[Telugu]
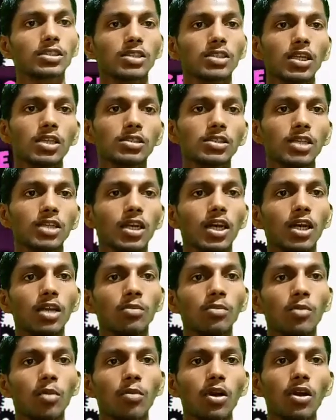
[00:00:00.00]
చేంజ్ చేయాలి
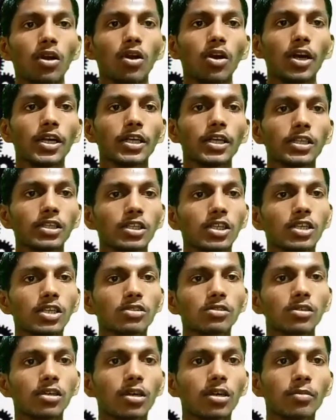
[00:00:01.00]
మొబైల్లో అనేది
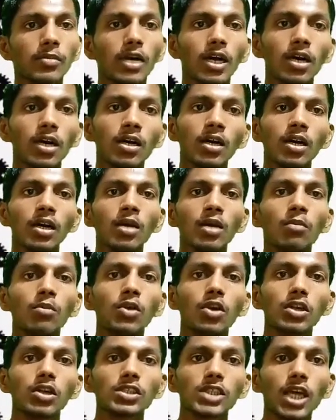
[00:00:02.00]
నేర్చుకున్నాంగా
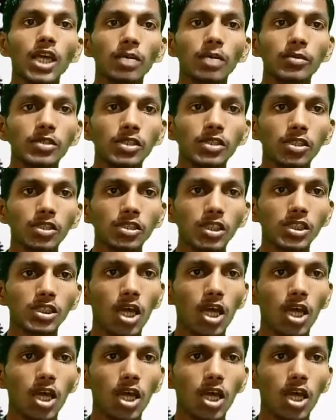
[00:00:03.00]
మీలో చాలామంది వచ్చేసి